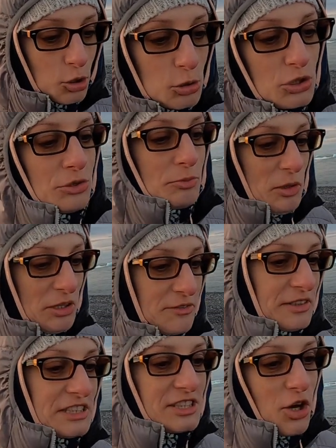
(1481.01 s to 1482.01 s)
ludzi,
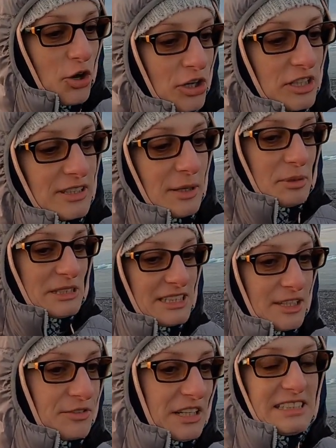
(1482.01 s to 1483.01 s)
ponieważ skoro ich tam jest
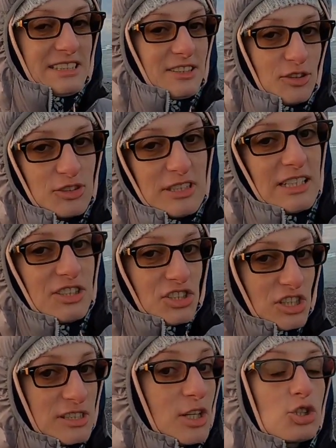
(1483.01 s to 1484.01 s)
najwięcej, to znaczy,
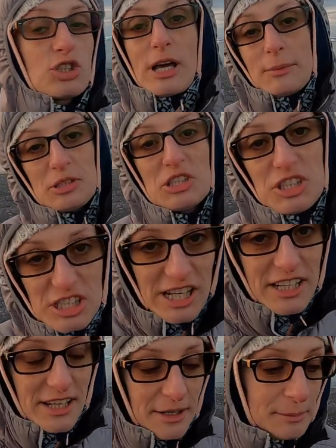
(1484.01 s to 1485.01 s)
że coś tam się
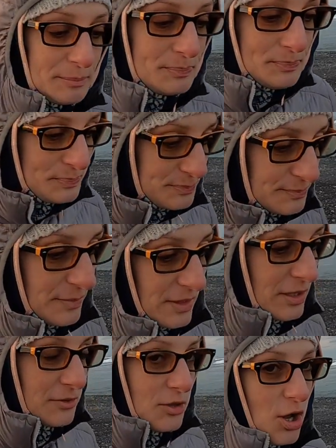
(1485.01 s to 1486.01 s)
dzieje.
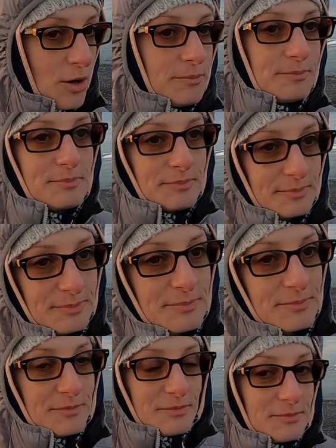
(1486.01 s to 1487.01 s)
No,
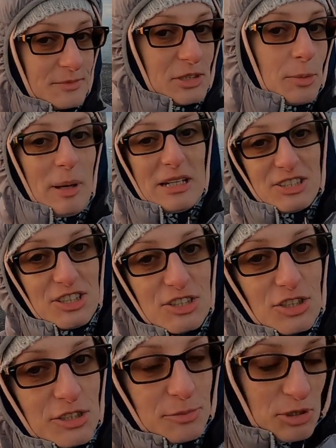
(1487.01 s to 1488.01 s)
zobaczcie,
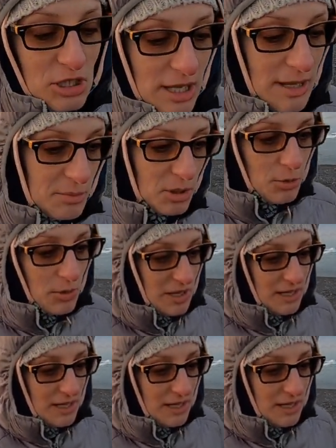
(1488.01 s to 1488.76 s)
co jest przede mną.